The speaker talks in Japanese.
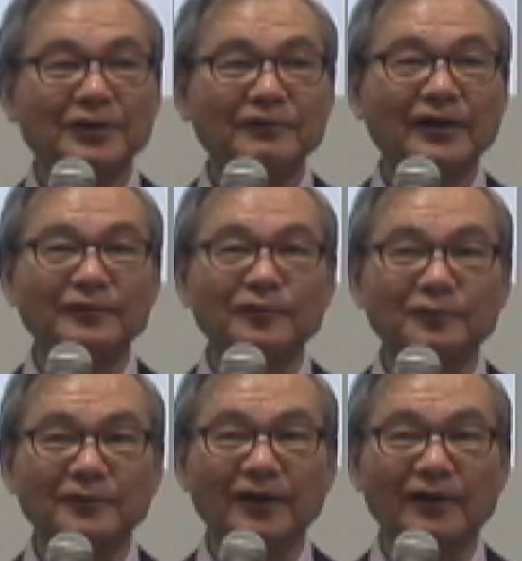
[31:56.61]
いてるかに
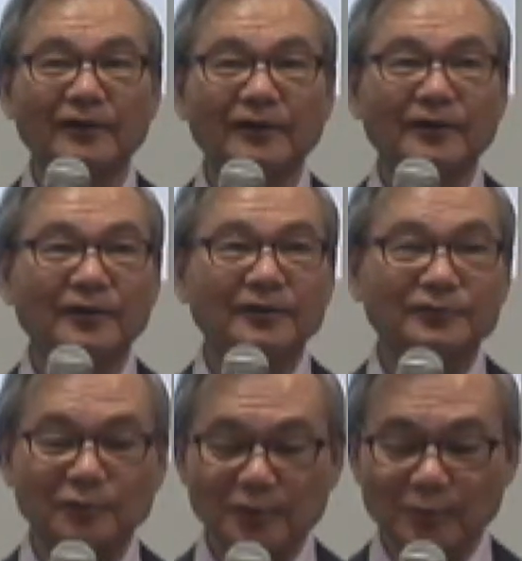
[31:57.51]
よって、
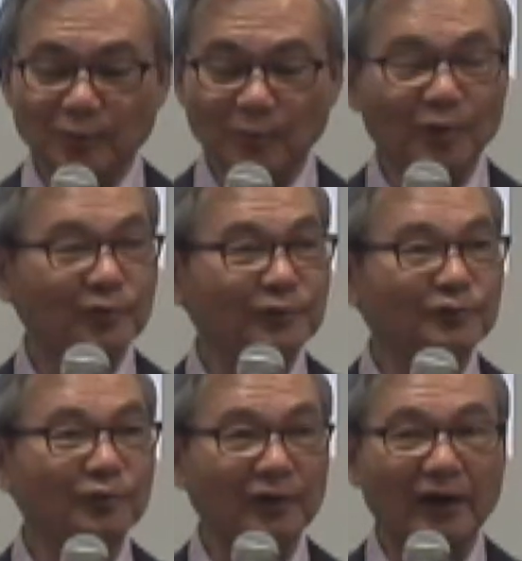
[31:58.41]
それでも文句
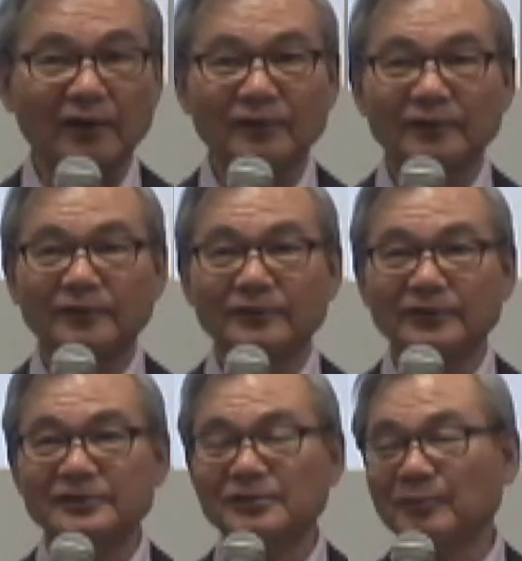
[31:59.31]
言うのか、
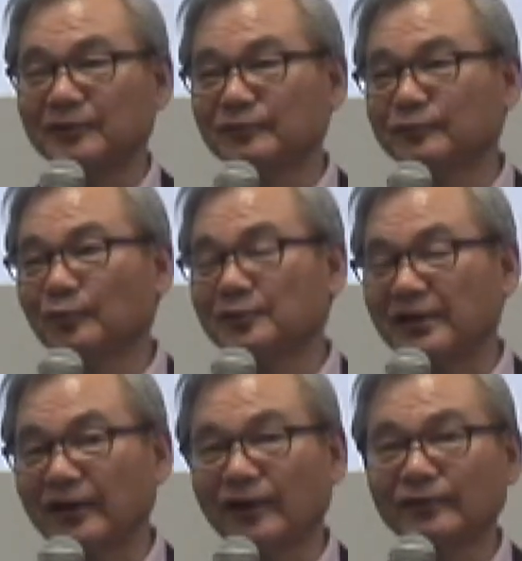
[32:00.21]
イエス様の言う通り
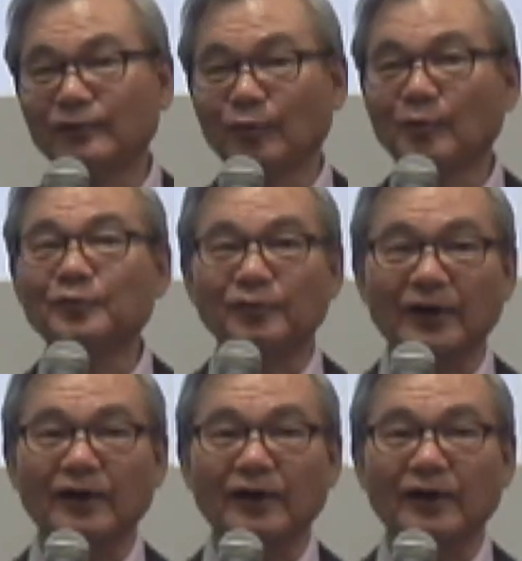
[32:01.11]
だなって思うの